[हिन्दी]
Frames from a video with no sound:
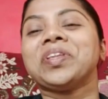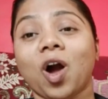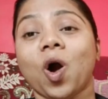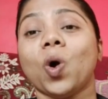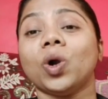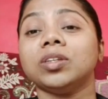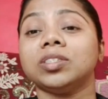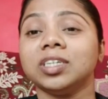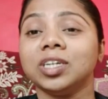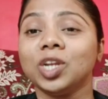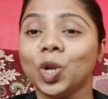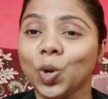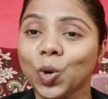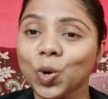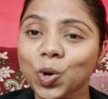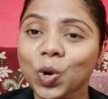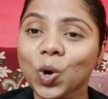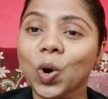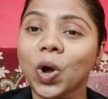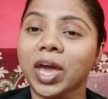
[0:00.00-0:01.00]
और जिन
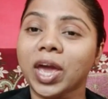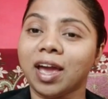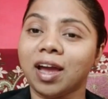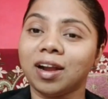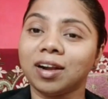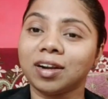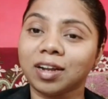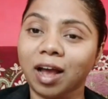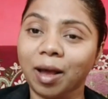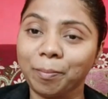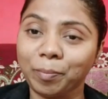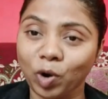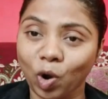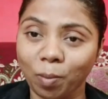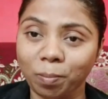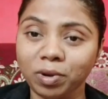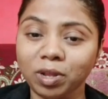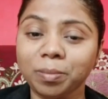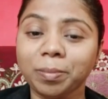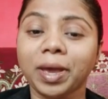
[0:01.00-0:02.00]
लोगों को हेयर का
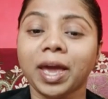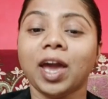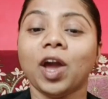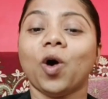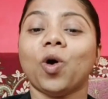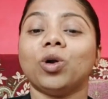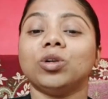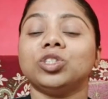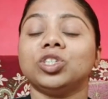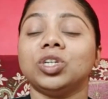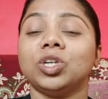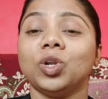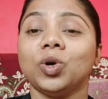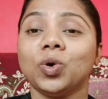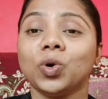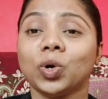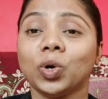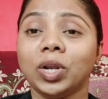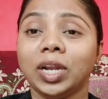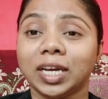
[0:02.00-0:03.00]
प्रॉब्लम है और जिन
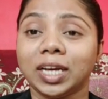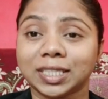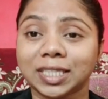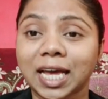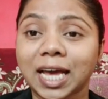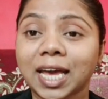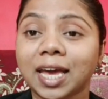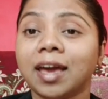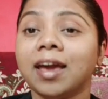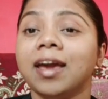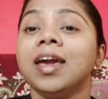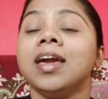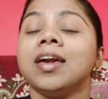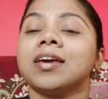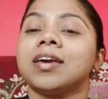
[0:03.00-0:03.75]
लोगों को लगता है